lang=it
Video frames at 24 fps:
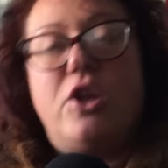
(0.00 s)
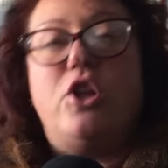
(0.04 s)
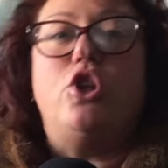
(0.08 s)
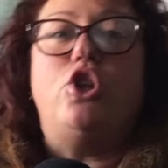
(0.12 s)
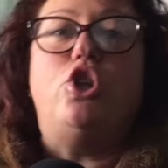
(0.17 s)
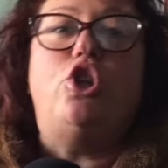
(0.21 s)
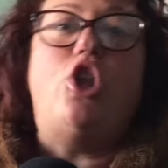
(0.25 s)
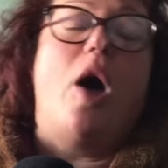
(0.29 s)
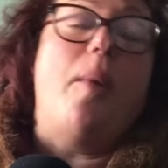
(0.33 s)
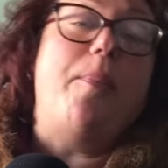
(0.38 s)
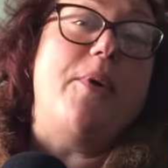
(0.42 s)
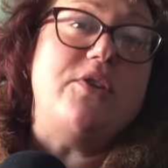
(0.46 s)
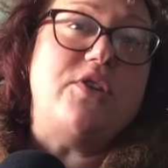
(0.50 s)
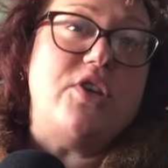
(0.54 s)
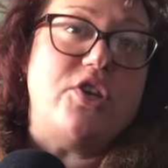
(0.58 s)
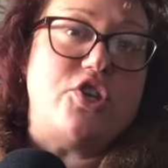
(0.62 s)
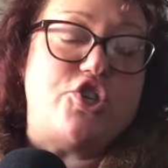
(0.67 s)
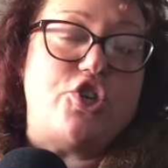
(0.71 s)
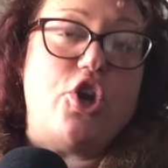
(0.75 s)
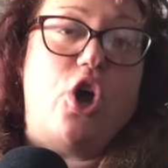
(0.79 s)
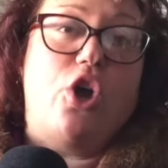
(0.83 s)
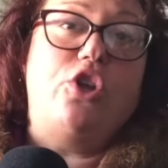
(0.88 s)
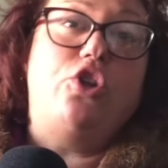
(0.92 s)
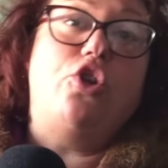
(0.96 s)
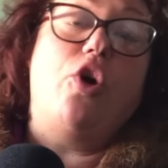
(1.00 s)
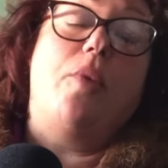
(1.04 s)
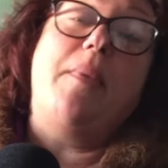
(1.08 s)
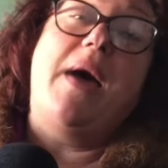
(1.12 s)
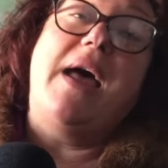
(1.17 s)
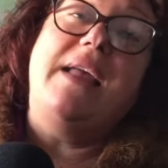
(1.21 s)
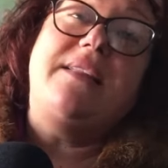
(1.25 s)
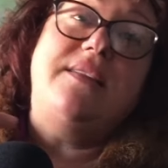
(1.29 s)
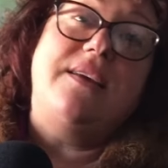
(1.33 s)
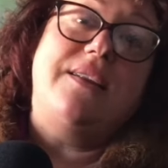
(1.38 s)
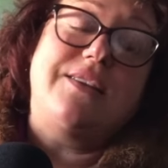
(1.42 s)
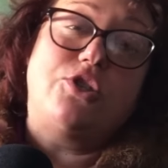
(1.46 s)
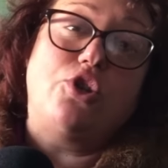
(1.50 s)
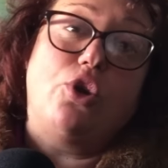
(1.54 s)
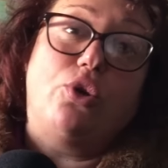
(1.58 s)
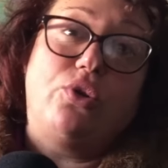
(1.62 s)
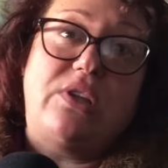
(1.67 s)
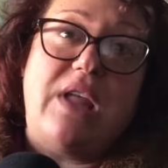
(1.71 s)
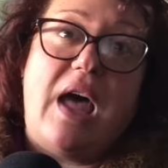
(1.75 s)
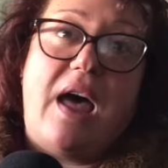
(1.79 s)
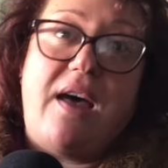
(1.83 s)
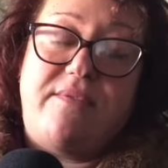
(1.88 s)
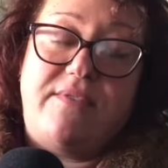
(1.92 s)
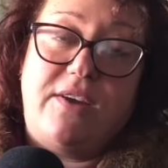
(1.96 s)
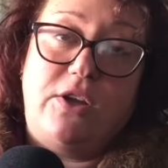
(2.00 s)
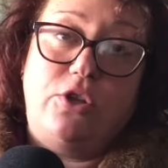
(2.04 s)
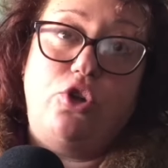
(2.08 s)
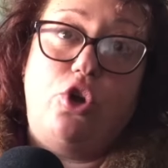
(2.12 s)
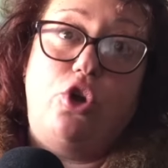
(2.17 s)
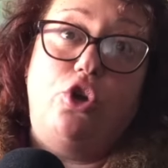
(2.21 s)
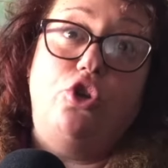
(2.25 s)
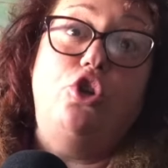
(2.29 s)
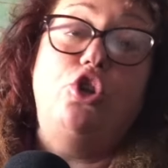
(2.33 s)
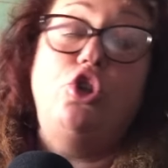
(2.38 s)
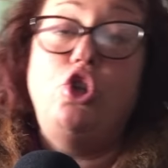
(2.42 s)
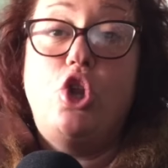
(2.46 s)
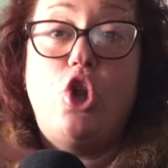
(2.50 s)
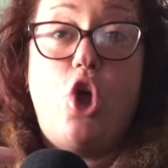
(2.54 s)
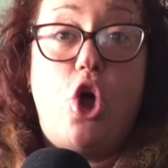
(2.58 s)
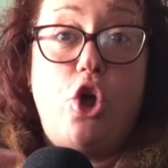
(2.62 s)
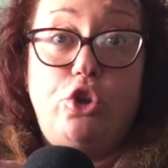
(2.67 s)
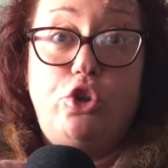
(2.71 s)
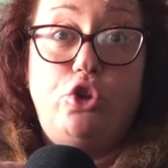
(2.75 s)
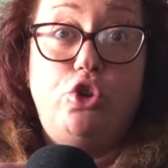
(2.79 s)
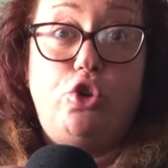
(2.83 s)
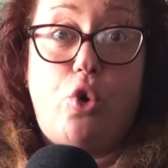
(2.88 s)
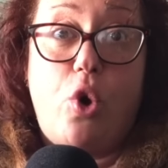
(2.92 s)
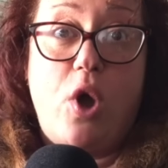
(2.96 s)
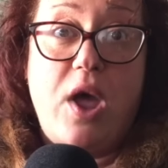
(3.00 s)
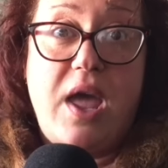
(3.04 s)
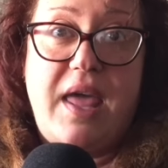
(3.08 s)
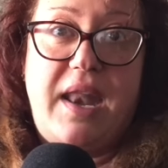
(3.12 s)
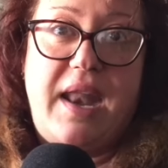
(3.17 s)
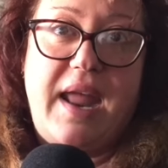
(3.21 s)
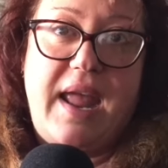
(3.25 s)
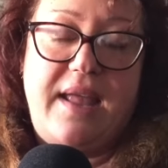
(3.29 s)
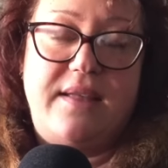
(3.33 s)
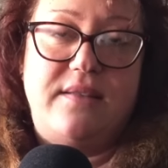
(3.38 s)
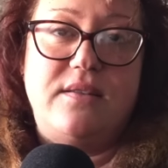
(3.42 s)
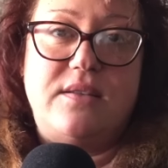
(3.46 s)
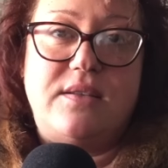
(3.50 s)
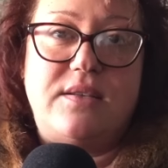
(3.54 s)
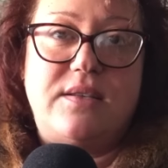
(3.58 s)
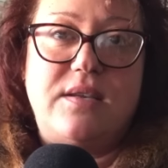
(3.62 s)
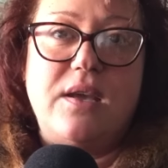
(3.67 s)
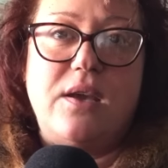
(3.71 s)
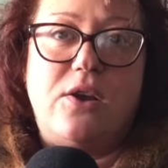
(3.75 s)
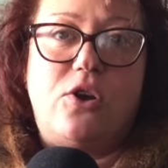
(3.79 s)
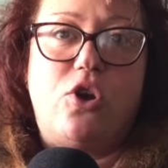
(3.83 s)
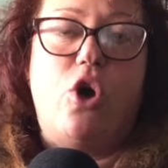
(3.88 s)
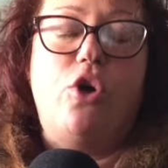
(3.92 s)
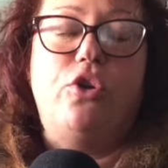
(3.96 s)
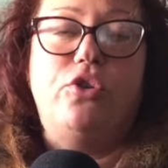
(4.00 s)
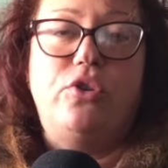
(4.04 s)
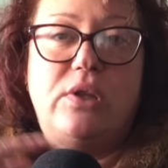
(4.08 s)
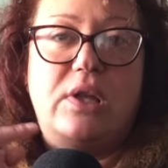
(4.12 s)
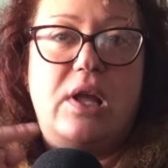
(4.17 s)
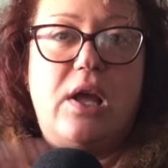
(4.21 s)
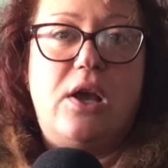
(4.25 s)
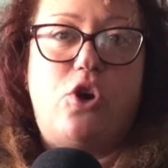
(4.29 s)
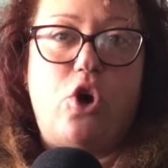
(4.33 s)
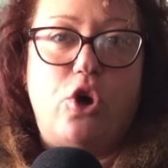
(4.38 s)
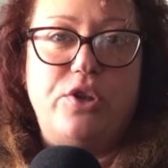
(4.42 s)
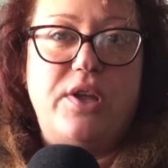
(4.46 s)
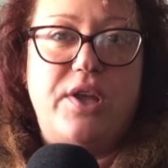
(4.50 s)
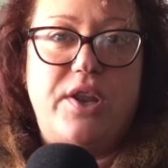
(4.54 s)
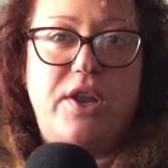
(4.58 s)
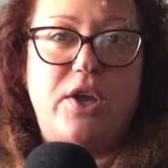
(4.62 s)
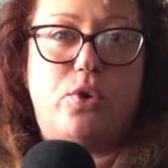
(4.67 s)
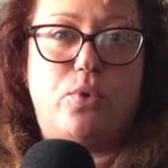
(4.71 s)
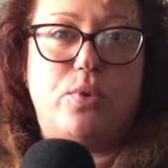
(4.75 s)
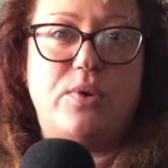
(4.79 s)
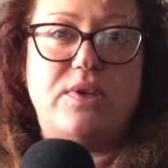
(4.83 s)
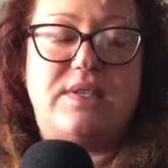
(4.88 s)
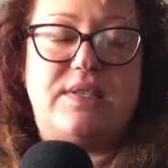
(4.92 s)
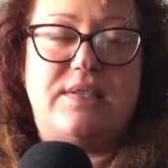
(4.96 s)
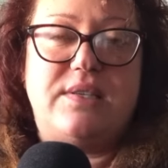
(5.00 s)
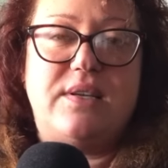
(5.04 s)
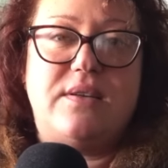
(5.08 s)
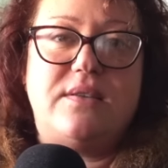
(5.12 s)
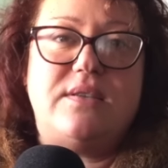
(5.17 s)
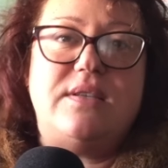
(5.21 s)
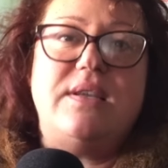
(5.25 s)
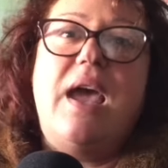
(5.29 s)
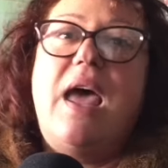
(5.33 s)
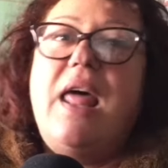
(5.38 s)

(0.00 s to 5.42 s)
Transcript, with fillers: Dopo di ciò le domande risultavano non coerenti con, con, i requisiti.